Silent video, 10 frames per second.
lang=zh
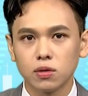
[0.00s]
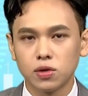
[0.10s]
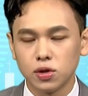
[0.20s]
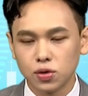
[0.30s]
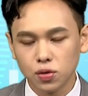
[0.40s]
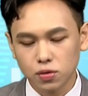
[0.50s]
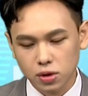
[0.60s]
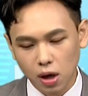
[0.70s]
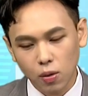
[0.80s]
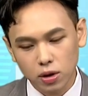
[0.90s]
指数
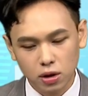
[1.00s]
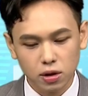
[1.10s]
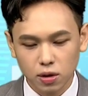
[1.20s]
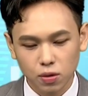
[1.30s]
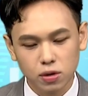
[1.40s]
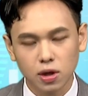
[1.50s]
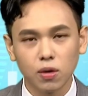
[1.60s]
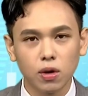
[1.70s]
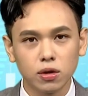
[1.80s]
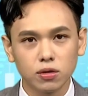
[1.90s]
早晚一定会上
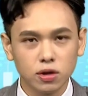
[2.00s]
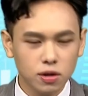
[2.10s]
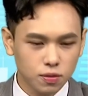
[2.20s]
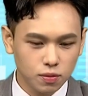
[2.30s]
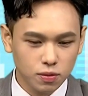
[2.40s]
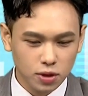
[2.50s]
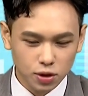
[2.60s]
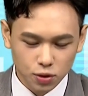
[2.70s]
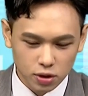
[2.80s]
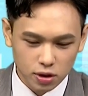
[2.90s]
万呢？这个，这
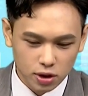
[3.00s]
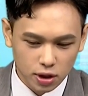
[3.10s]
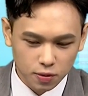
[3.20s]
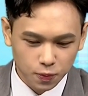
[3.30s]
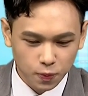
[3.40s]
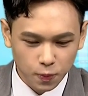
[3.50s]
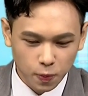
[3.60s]
就是一件。